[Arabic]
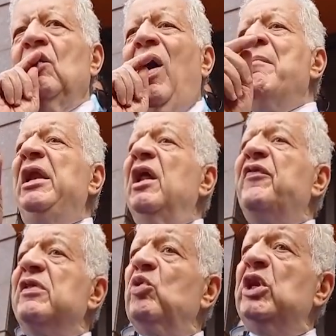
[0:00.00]
وعمال
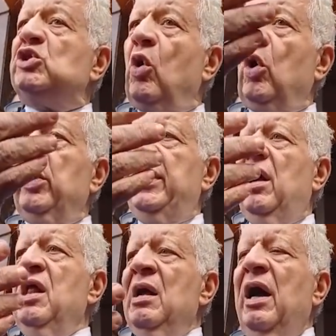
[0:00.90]
يرفد مدير
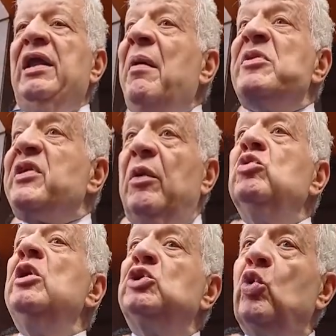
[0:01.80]
الشكرونيه الامن الصحي
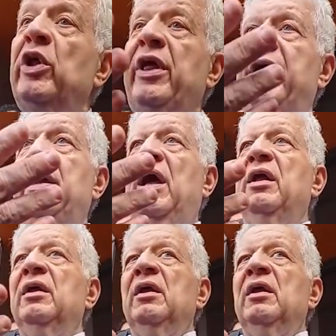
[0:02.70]
ويدير الاداريه